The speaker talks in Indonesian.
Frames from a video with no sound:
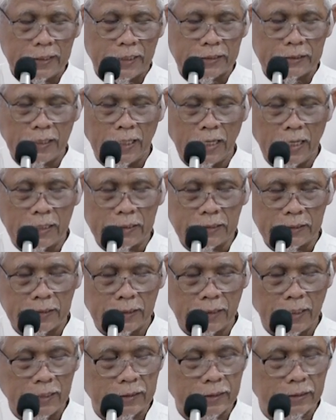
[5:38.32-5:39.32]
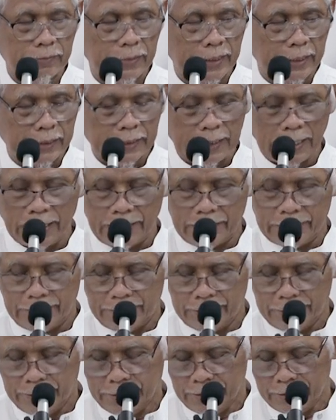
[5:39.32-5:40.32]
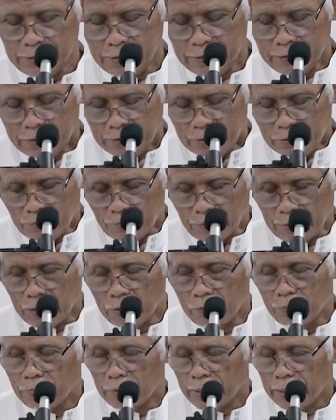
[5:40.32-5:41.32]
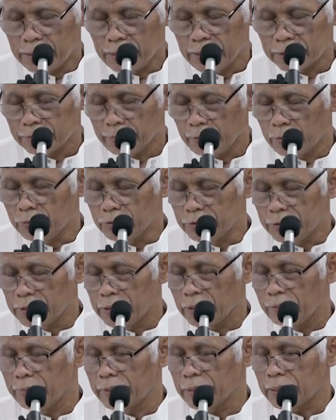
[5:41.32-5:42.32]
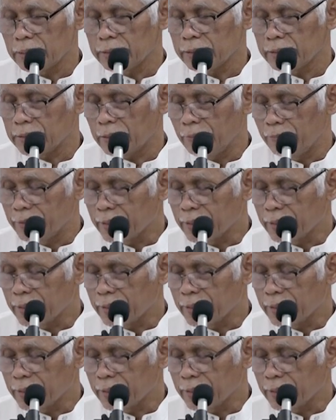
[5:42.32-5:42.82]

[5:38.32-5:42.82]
atas hati-hati mereka. Fahum layas maun sehingga mereka tidak